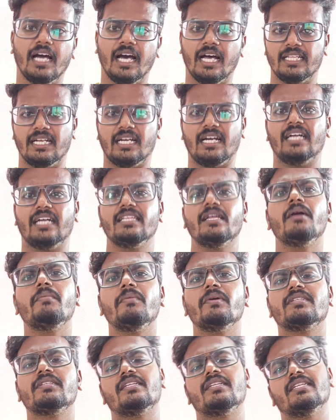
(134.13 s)
அந்த
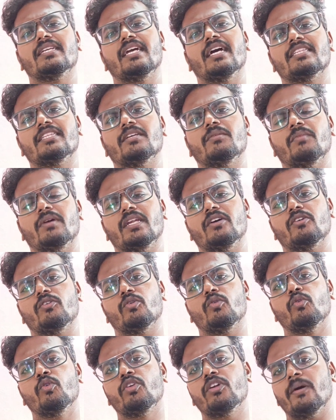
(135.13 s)
கதாபாத்திரத்துக்கு ஏற்ற மாதிரி அவரோட
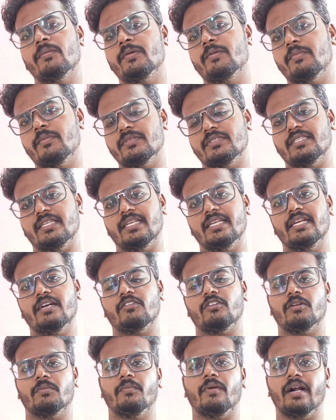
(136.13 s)
உரு அமைப்பும் சரி
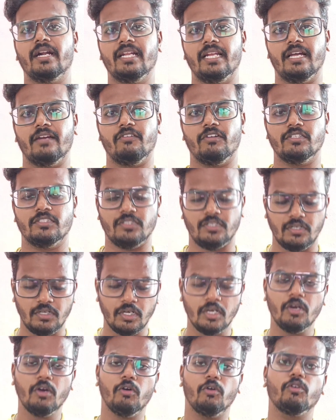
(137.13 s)
அவரோட பாடி லாங்குவேஜும்
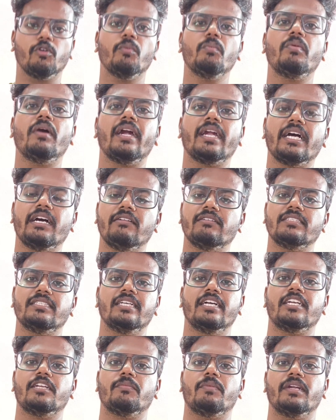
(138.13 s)
ரொம்ப அழகாக வந்து
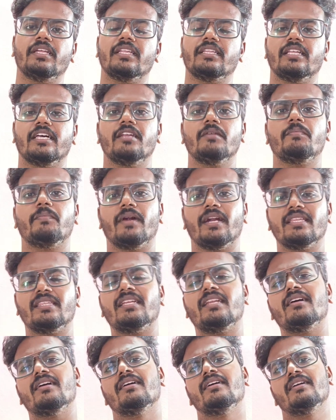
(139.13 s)
ஏற்று பண்ணியிருந்தார் படத்தில்